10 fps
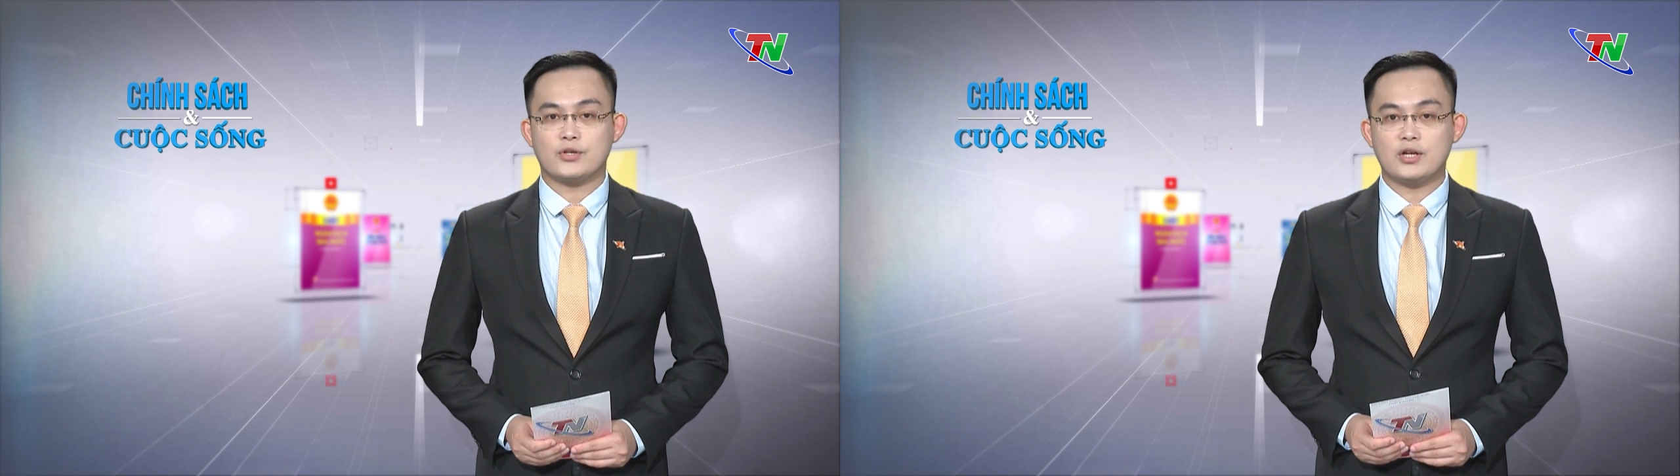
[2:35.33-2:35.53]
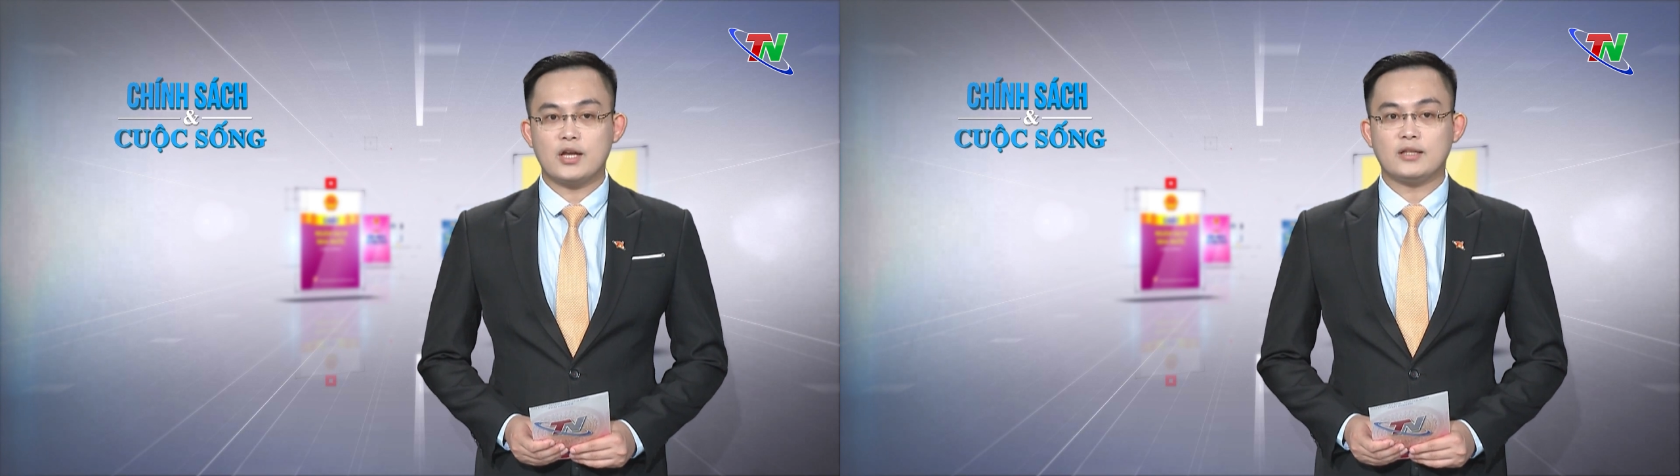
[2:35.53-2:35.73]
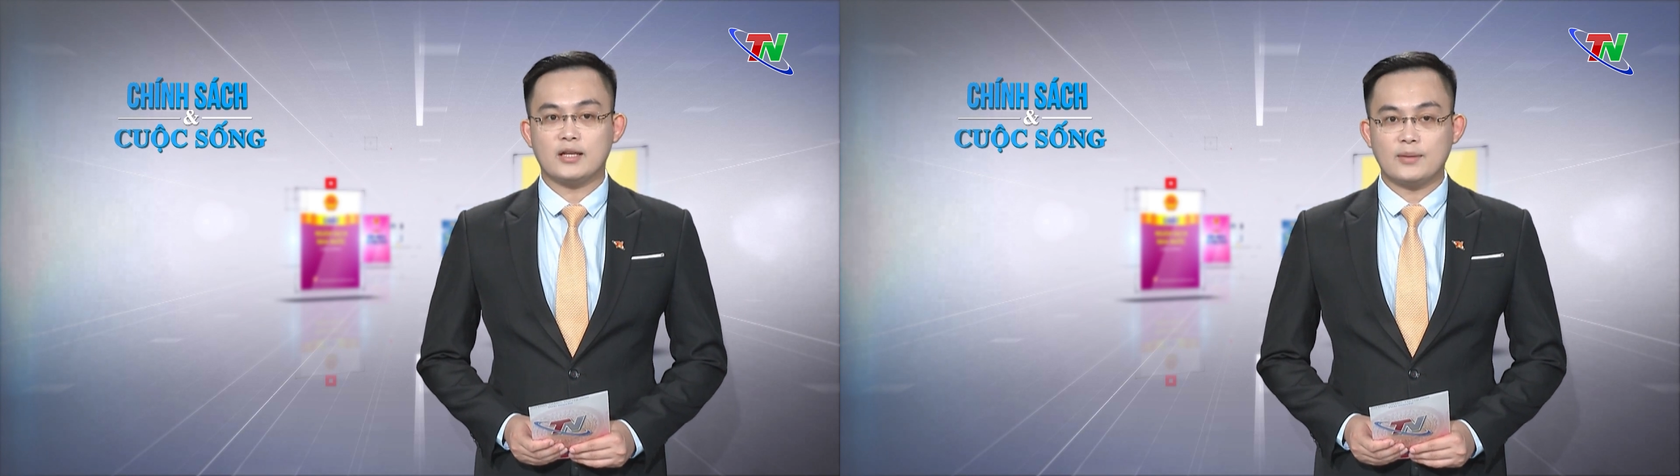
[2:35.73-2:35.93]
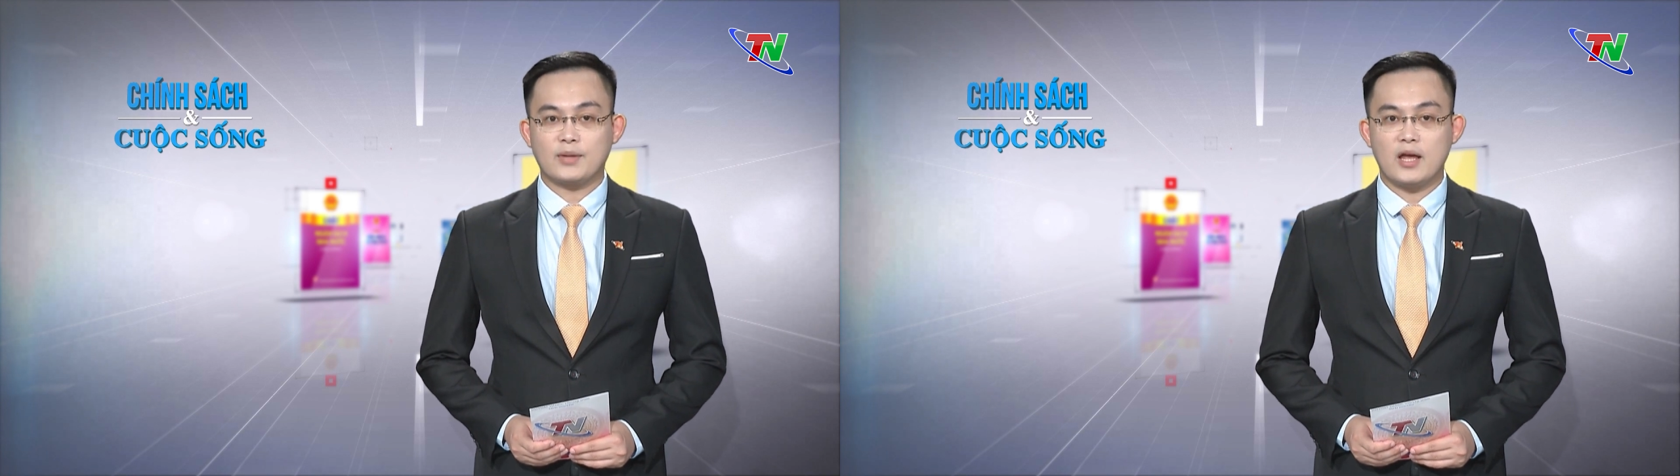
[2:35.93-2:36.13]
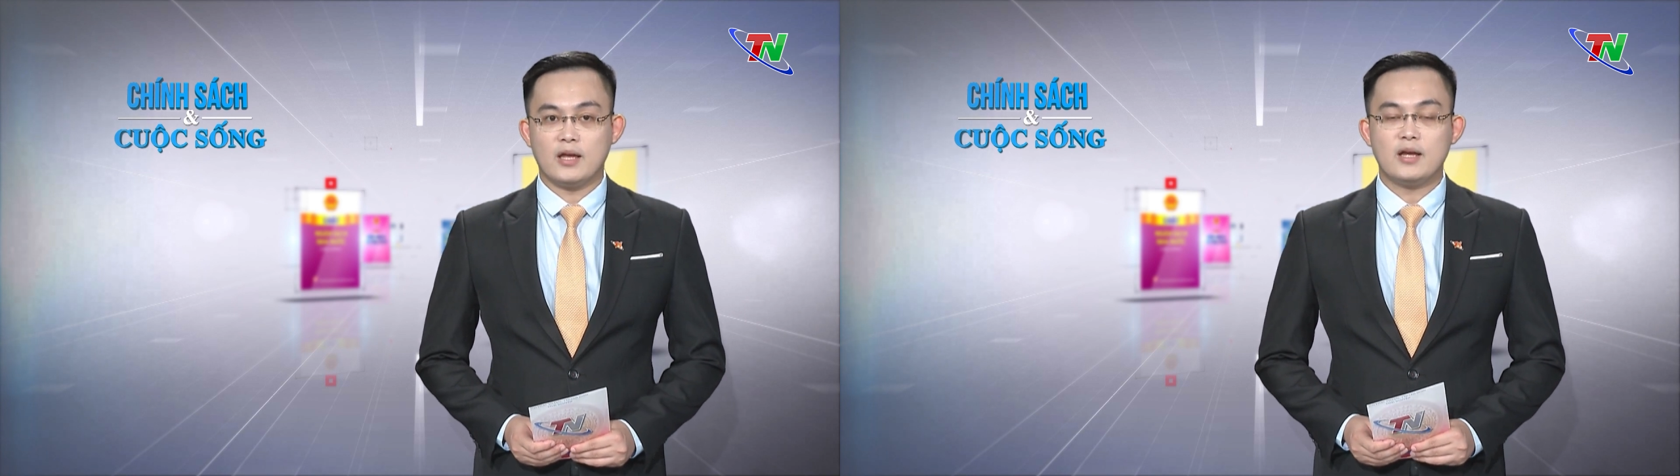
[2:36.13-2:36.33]
chức kinh tế tập
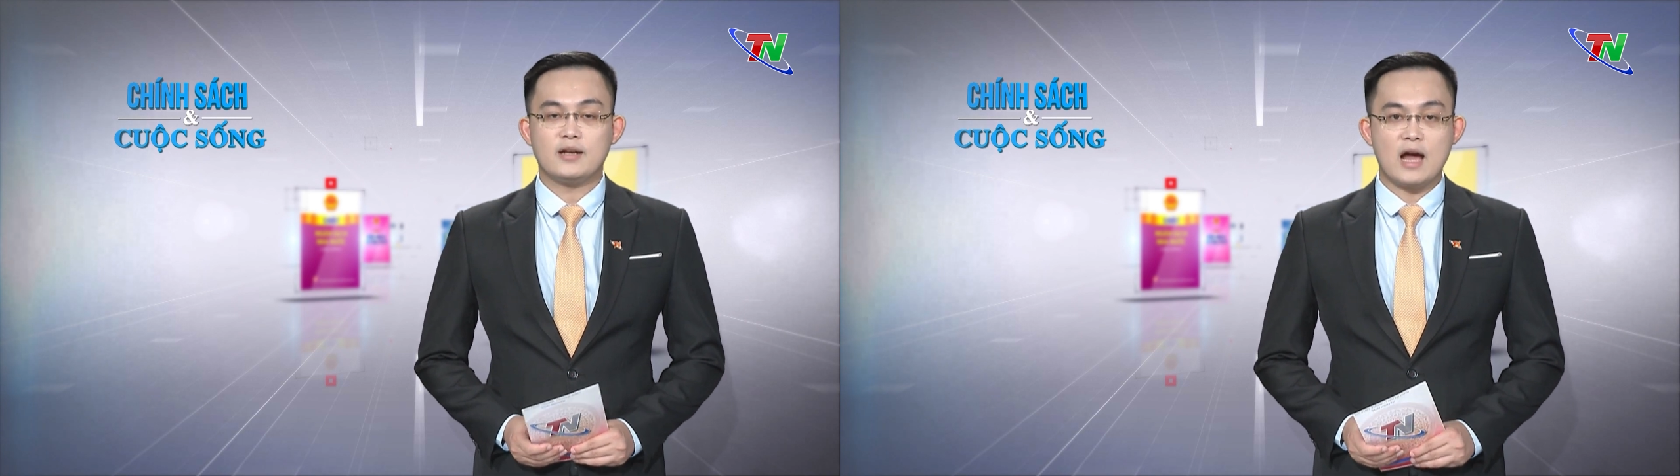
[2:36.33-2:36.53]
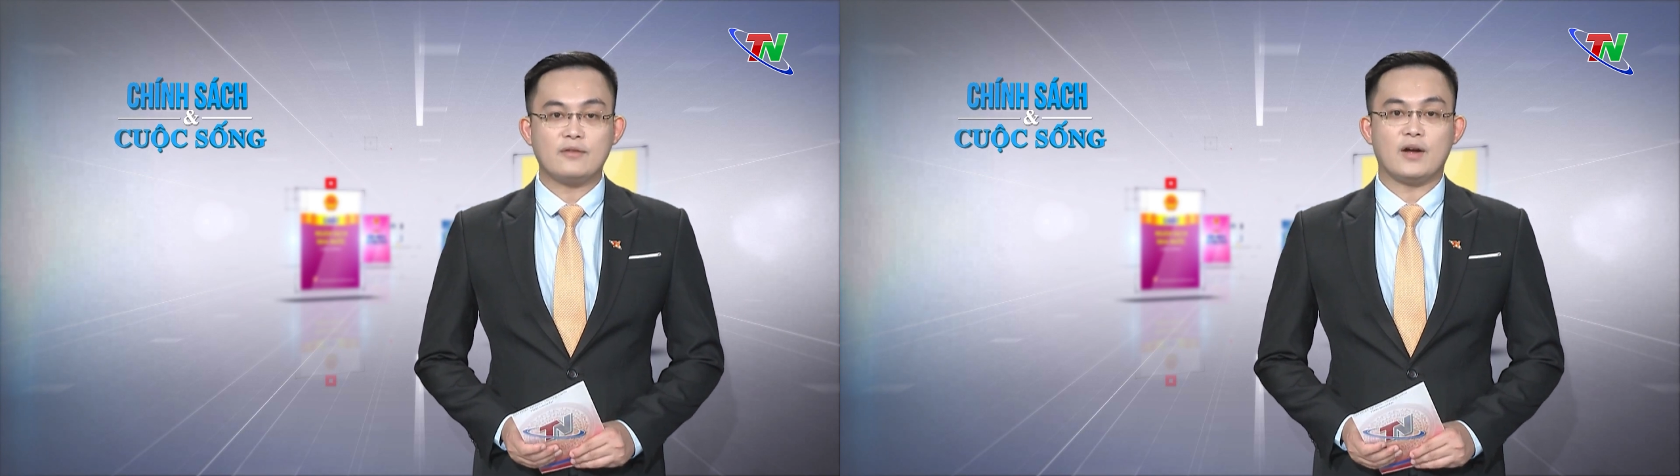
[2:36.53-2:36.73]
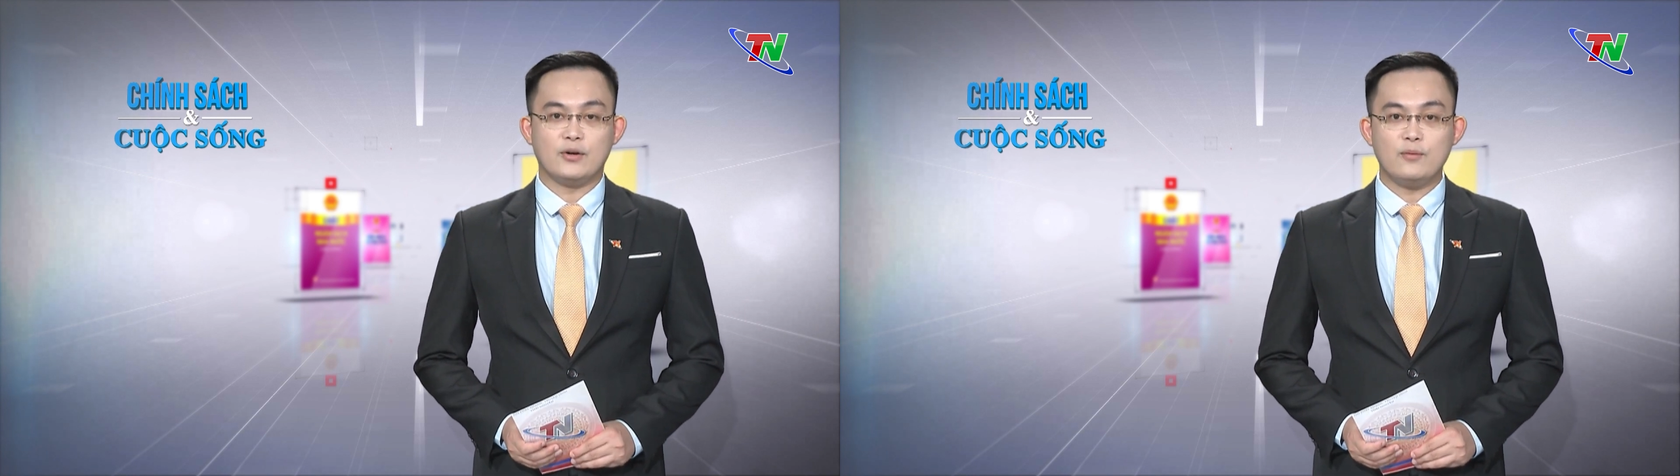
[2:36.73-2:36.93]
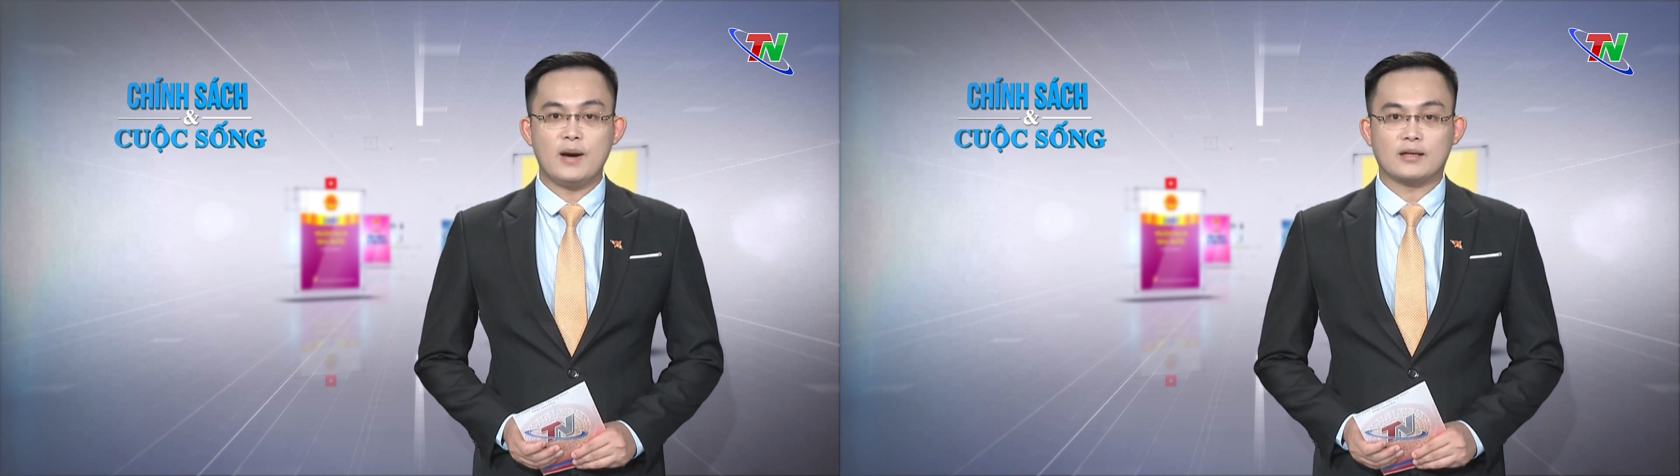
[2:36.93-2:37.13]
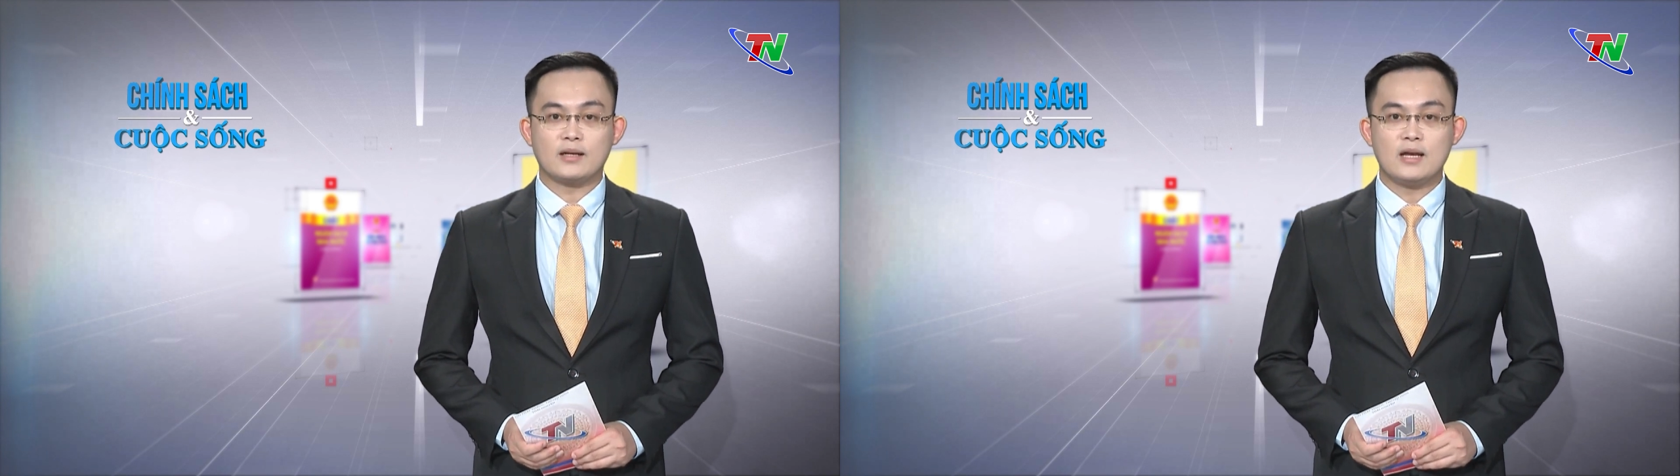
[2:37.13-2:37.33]
thể đang phải đối mặt.